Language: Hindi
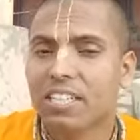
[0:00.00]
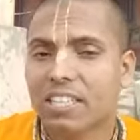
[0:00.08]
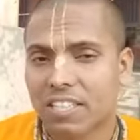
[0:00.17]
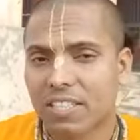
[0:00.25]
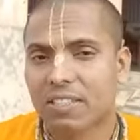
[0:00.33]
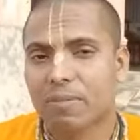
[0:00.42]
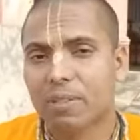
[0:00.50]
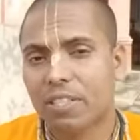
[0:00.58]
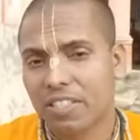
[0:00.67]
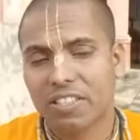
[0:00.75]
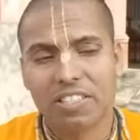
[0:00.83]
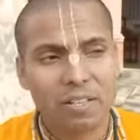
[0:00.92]
करते हैं
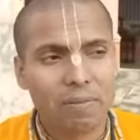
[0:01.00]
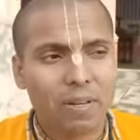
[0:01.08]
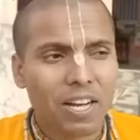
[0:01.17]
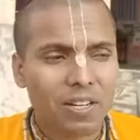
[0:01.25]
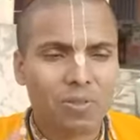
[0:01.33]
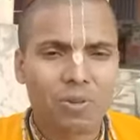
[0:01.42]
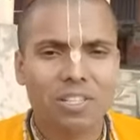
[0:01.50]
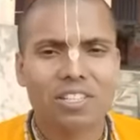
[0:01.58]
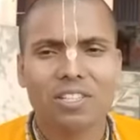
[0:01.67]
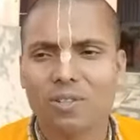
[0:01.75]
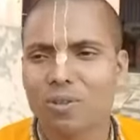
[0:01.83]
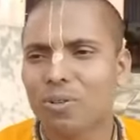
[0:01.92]
मतलब इससे बड़ा कोई
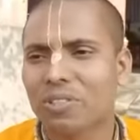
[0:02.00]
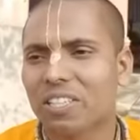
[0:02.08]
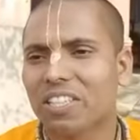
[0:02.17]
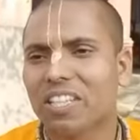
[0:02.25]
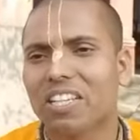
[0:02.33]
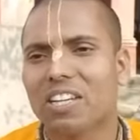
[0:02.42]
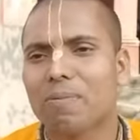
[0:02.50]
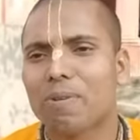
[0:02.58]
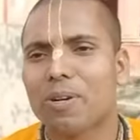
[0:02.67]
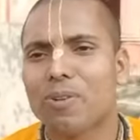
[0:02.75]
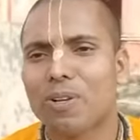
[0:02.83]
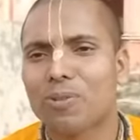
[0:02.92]
चीज़ हो सकता है कह
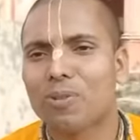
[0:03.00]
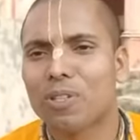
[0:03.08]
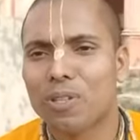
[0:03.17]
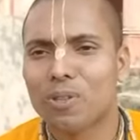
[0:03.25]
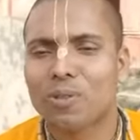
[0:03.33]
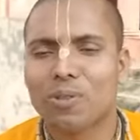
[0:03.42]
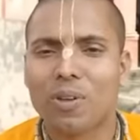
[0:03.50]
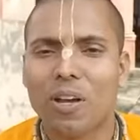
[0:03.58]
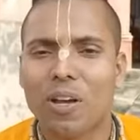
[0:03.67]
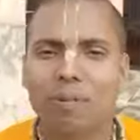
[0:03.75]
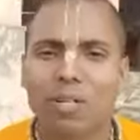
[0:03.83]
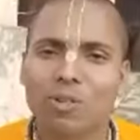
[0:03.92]
भगवान खुद ही
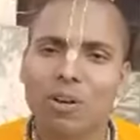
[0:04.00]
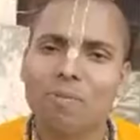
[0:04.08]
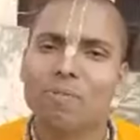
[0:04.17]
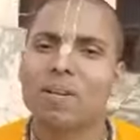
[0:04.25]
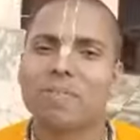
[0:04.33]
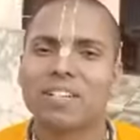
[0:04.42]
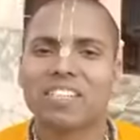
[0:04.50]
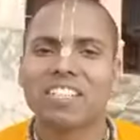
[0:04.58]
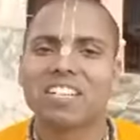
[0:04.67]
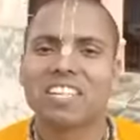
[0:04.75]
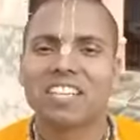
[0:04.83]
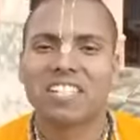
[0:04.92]
आपके द्वारपाल बन
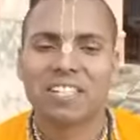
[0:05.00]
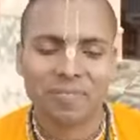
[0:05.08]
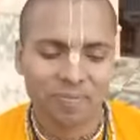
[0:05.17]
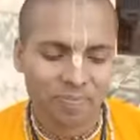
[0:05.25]
के करे